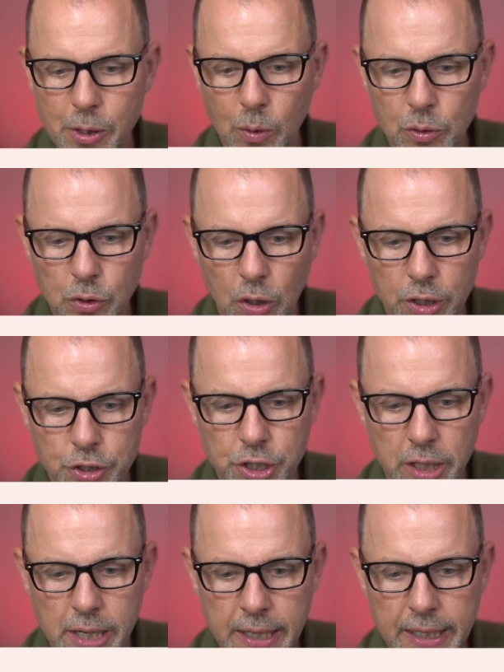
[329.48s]
Millionen
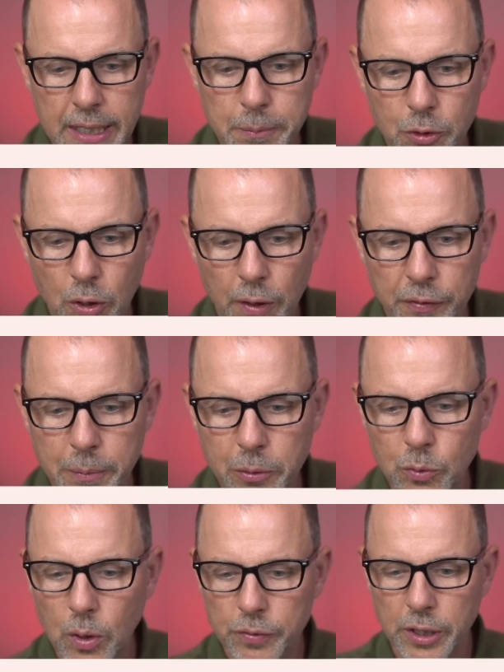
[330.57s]
Deutsche hier betroffen. Ihr
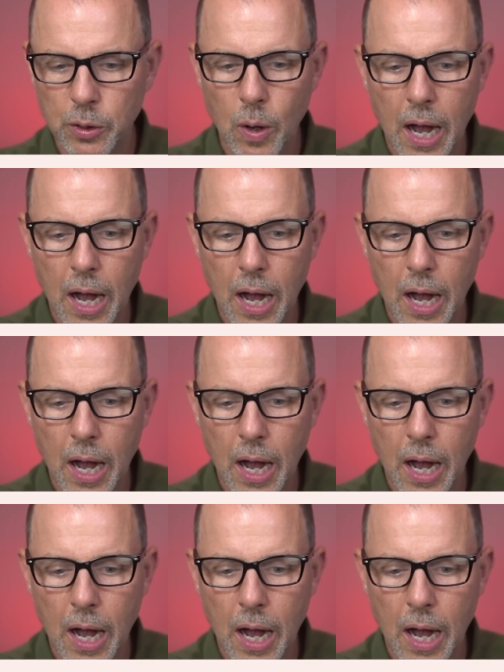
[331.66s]
müsst nur auf den